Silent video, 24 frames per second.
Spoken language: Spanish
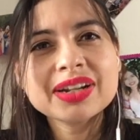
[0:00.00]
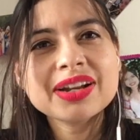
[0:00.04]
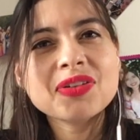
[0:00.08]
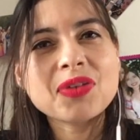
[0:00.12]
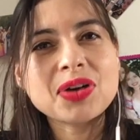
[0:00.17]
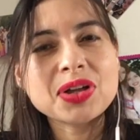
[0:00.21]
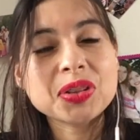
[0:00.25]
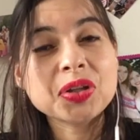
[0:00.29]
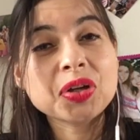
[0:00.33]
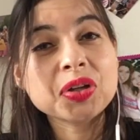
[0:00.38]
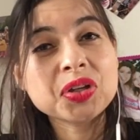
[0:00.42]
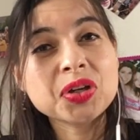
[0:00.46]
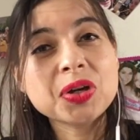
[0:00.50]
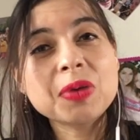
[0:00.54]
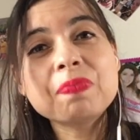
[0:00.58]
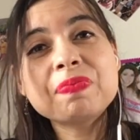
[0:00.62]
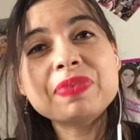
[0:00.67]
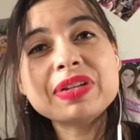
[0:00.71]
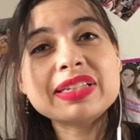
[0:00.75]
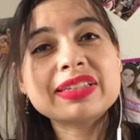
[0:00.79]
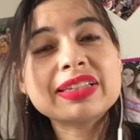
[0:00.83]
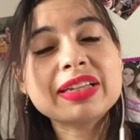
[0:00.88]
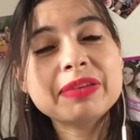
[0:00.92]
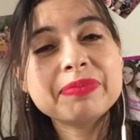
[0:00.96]
Cuando yo
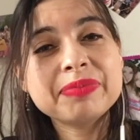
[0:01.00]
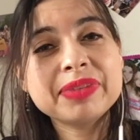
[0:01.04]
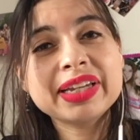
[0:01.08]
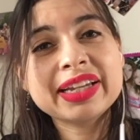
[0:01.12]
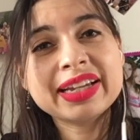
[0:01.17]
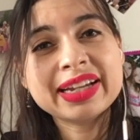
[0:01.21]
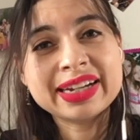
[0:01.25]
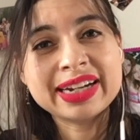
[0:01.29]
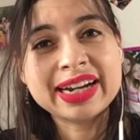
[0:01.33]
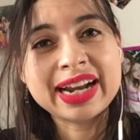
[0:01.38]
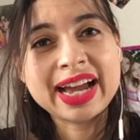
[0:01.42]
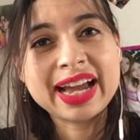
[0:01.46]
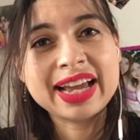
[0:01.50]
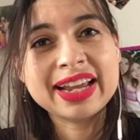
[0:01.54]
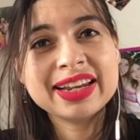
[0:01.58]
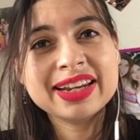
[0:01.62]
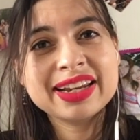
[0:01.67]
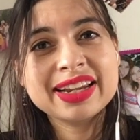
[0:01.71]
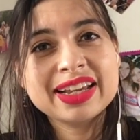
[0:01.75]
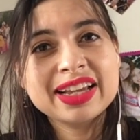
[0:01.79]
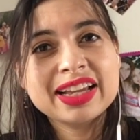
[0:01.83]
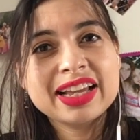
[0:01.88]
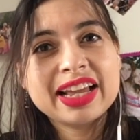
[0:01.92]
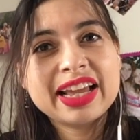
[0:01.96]
empecé mi canal
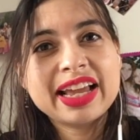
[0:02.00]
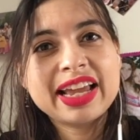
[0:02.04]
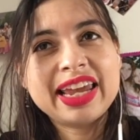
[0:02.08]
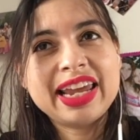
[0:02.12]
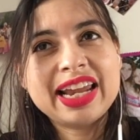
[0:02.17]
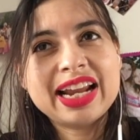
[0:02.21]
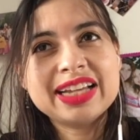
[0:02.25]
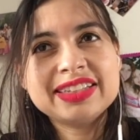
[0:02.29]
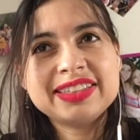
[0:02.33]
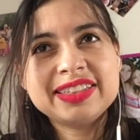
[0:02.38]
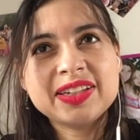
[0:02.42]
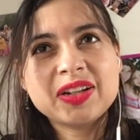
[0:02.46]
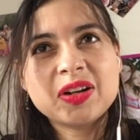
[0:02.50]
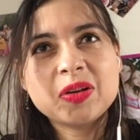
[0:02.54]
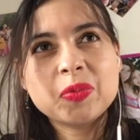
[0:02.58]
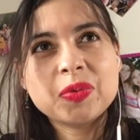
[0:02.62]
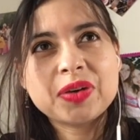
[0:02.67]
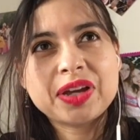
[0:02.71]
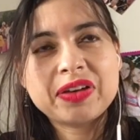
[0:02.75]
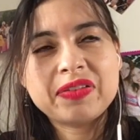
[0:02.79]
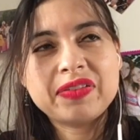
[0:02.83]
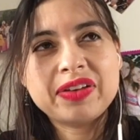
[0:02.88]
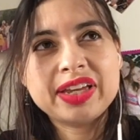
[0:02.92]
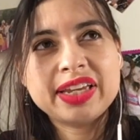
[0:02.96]
era así
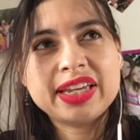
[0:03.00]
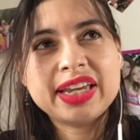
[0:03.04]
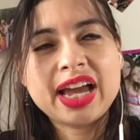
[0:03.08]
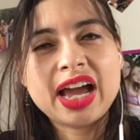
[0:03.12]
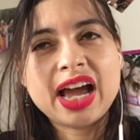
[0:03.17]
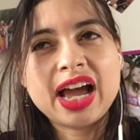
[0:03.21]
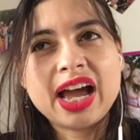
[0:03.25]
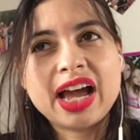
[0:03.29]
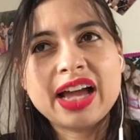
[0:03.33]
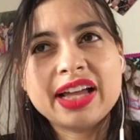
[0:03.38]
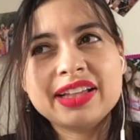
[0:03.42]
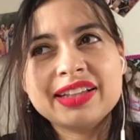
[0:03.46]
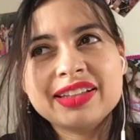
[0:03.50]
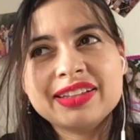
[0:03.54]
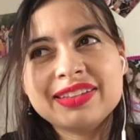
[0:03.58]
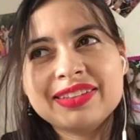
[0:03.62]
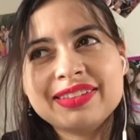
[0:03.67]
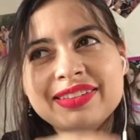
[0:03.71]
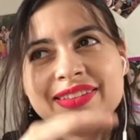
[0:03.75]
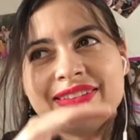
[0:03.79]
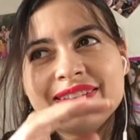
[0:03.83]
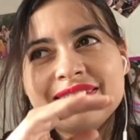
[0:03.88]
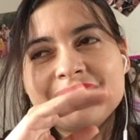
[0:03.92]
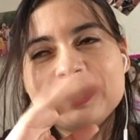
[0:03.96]
como que veía
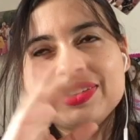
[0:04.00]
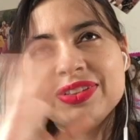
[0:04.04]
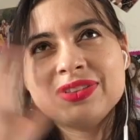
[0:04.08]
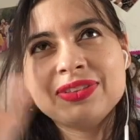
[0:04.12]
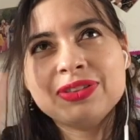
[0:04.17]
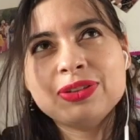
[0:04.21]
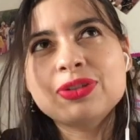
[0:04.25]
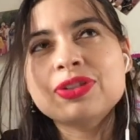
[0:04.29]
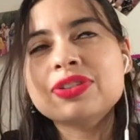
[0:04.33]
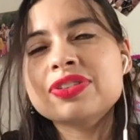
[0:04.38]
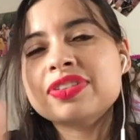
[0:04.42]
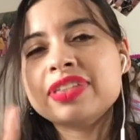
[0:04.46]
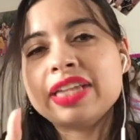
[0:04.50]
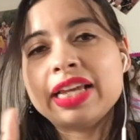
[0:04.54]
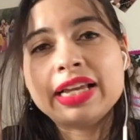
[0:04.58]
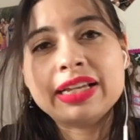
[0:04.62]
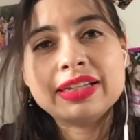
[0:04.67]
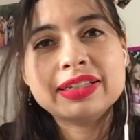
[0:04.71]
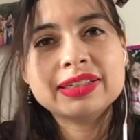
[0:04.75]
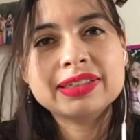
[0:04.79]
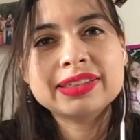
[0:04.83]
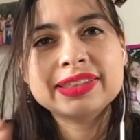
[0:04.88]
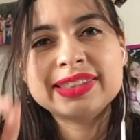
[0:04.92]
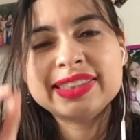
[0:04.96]
no
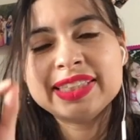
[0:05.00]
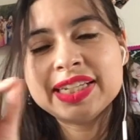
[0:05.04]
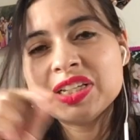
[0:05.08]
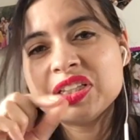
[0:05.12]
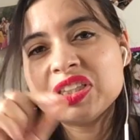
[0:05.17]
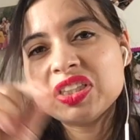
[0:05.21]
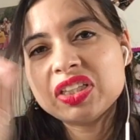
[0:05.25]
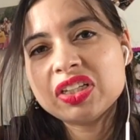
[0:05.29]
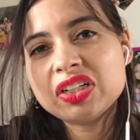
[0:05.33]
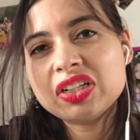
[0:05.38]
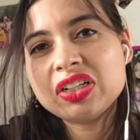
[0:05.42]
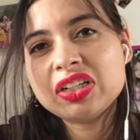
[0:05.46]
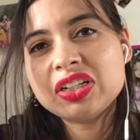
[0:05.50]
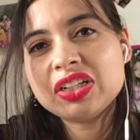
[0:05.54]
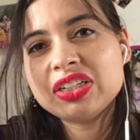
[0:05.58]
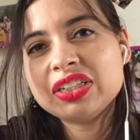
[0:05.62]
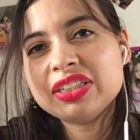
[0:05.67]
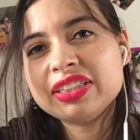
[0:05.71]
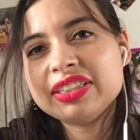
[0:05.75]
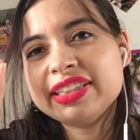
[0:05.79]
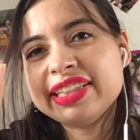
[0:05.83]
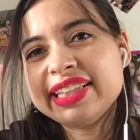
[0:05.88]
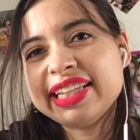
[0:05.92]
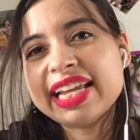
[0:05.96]
sé,
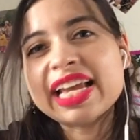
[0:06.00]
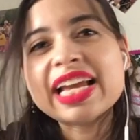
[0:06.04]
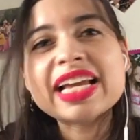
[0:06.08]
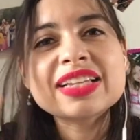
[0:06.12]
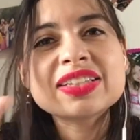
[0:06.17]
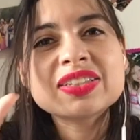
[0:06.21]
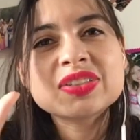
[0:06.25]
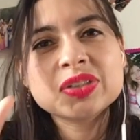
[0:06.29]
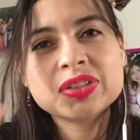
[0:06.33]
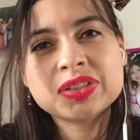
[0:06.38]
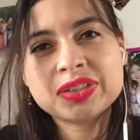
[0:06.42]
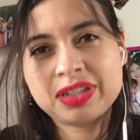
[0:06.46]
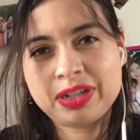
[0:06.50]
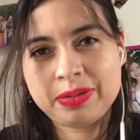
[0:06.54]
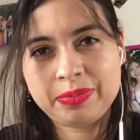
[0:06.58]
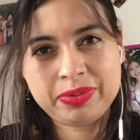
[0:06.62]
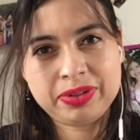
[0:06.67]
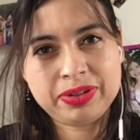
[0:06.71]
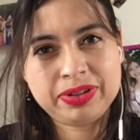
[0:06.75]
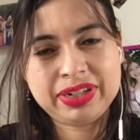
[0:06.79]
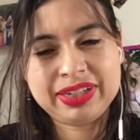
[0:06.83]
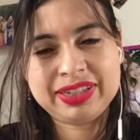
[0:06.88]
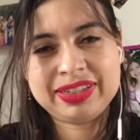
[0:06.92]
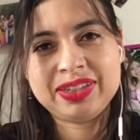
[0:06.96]
110
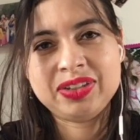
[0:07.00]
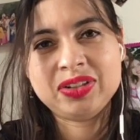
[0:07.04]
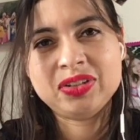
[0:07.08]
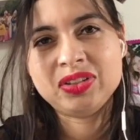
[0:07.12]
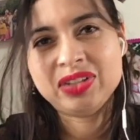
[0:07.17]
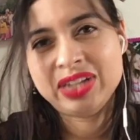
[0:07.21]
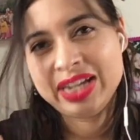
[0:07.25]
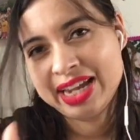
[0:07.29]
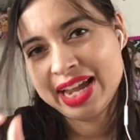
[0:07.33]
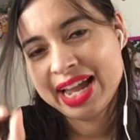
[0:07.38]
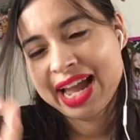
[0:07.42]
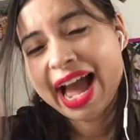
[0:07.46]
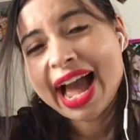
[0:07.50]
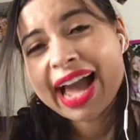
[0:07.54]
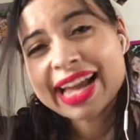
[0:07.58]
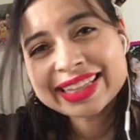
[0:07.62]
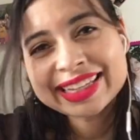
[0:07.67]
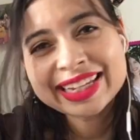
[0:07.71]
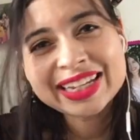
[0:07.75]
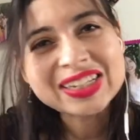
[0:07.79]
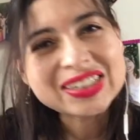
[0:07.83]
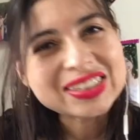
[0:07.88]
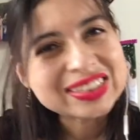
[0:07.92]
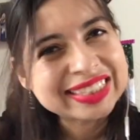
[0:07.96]
suscriptores. Y yo, ay,
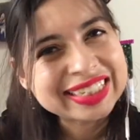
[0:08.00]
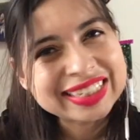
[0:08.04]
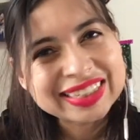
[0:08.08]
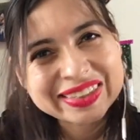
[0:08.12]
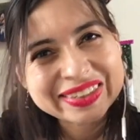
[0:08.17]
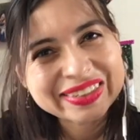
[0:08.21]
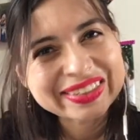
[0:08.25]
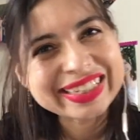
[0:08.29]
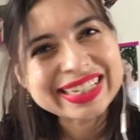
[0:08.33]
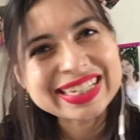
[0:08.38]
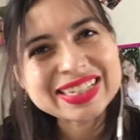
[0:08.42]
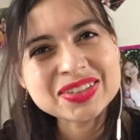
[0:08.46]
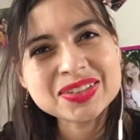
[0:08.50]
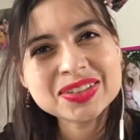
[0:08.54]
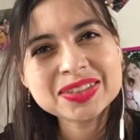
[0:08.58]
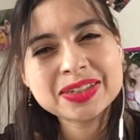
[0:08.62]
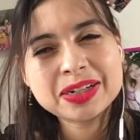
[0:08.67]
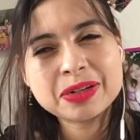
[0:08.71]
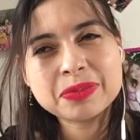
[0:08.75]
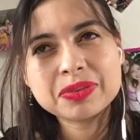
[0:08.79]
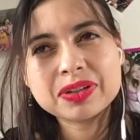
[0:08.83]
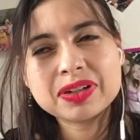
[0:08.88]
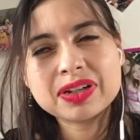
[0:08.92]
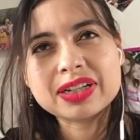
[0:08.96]
tengo 110
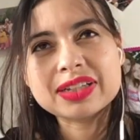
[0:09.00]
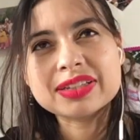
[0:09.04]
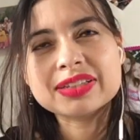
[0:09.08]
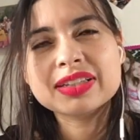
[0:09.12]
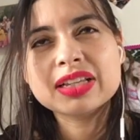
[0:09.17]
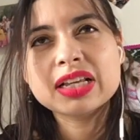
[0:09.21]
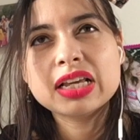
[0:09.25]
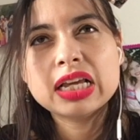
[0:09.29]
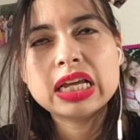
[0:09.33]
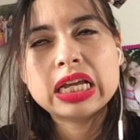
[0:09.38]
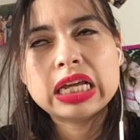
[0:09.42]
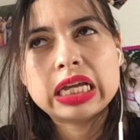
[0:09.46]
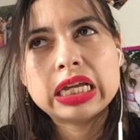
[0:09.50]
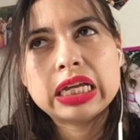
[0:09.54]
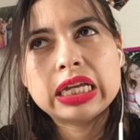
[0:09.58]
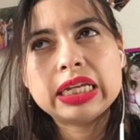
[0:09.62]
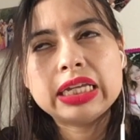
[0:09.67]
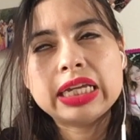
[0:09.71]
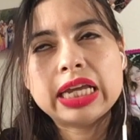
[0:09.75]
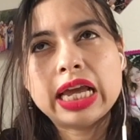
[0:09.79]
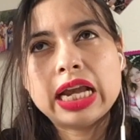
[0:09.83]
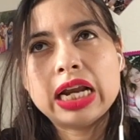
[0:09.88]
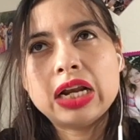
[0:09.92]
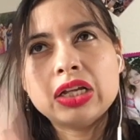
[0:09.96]
suscriptores.
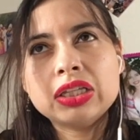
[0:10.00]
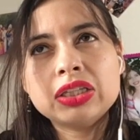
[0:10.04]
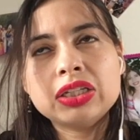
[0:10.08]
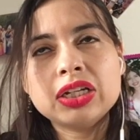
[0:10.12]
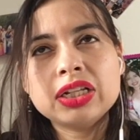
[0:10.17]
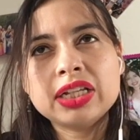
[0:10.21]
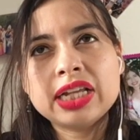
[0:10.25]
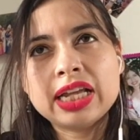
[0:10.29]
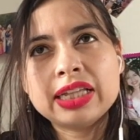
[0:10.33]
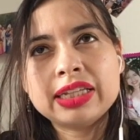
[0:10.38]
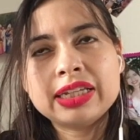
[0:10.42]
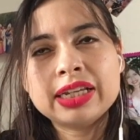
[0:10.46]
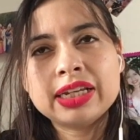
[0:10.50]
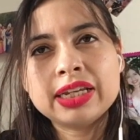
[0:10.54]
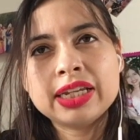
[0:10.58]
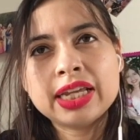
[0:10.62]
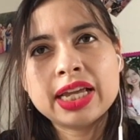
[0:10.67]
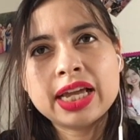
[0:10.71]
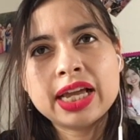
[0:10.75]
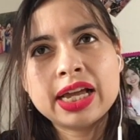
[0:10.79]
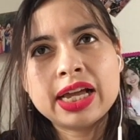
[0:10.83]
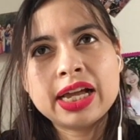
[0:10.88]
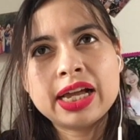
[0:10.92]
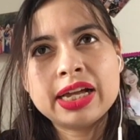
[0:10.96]
Y el otro día
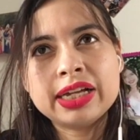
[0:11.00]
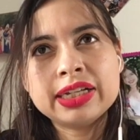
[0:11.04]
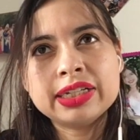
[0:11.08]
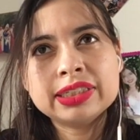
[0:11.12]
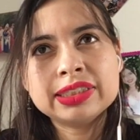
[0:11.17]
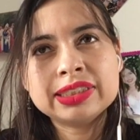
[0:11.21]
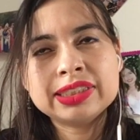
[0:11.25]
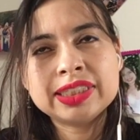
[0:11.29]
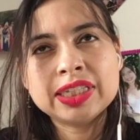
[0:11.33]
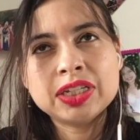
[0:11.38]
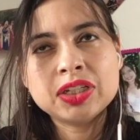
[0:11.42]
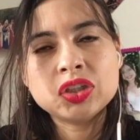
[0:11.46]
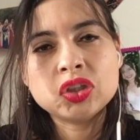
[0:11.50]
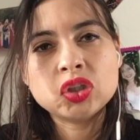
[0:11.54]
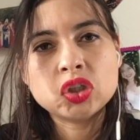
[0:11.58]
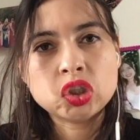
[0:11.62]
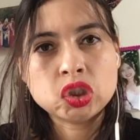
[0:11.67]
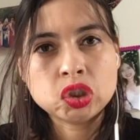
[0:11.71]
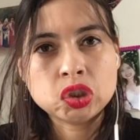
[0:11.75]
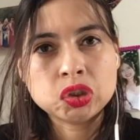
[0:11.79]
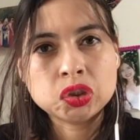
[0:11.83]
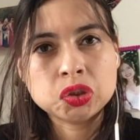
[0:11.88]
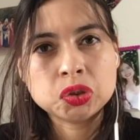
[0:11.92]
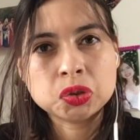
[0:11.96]
tenía
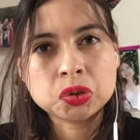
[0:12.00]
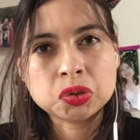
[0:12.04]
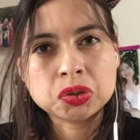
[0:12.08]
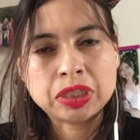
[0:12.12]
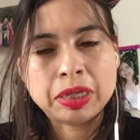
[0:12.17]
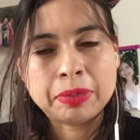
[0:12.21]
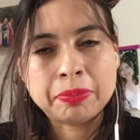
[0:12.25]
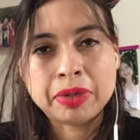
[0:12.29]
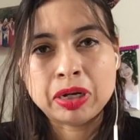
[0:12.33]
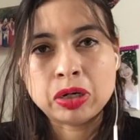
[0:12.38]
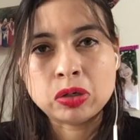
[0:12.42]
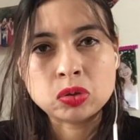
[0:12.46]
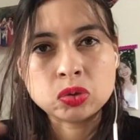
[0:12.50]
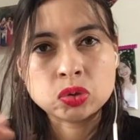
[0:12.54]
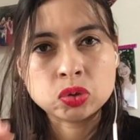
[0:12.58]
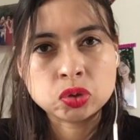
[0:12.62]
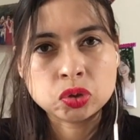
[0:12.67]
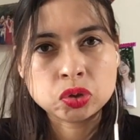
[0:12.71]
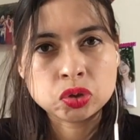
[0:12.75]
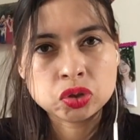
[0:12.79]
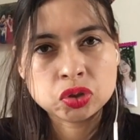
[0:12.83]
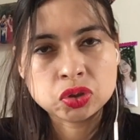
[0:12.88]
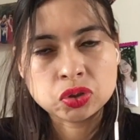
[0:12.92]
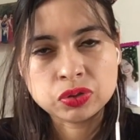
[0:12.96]
102, o sea, menos
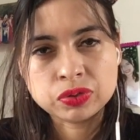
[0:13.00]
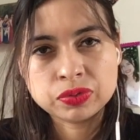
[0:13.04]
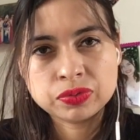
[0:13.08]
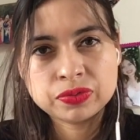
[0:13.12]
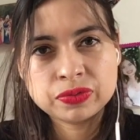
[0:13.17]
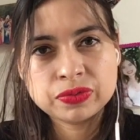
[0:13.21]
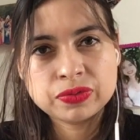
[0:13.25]
8.